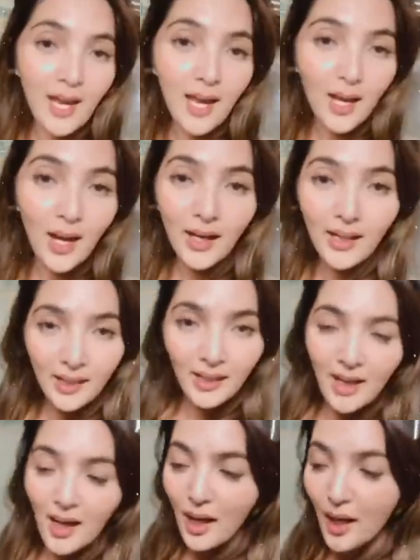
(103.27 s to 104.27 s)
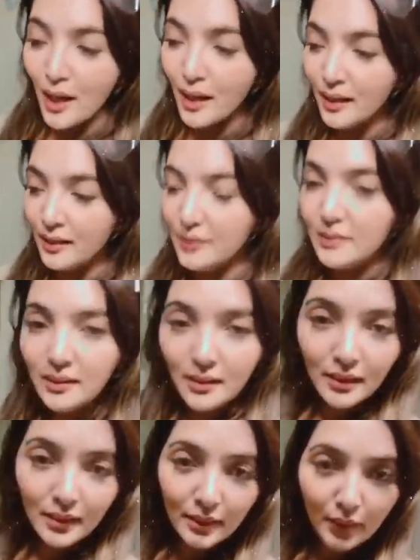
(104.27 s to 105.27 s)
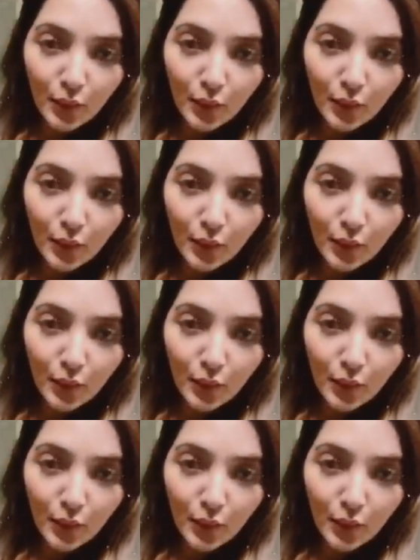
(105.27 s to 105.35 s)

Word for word: Asanti sempat mengunggah